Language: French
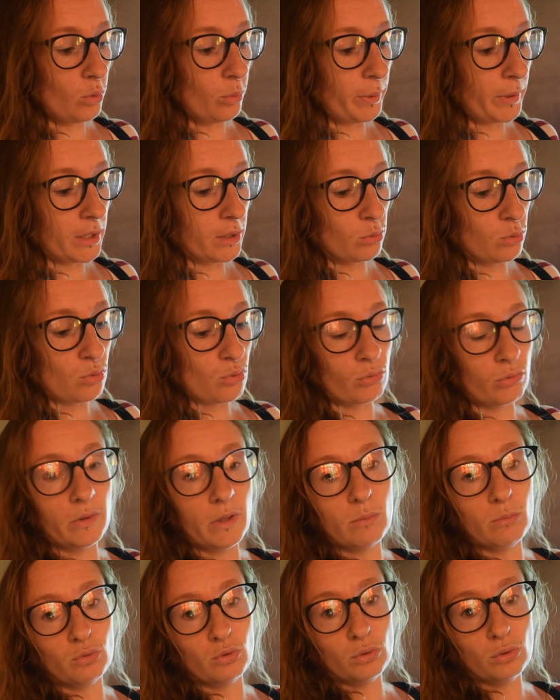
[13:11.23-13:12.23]
auprès de son
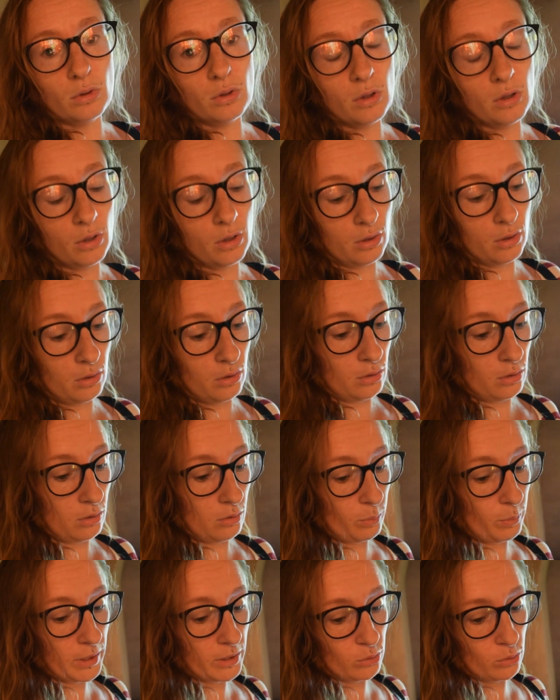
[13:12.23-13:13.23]
amour, euh,
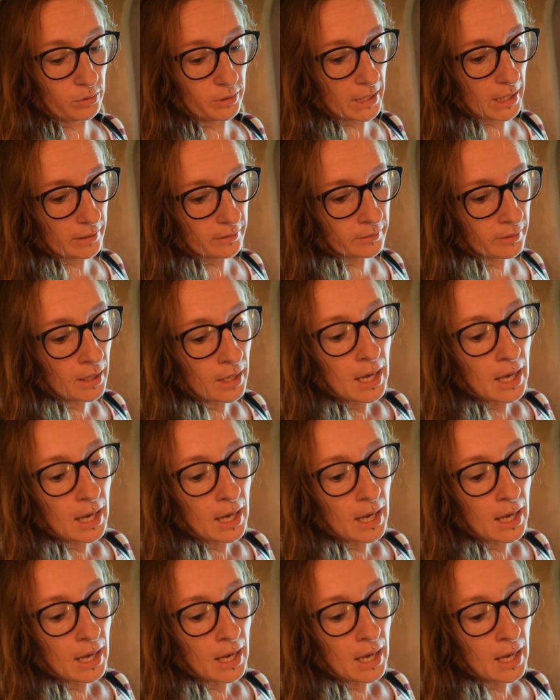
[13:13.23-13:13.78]
auprès de Yann,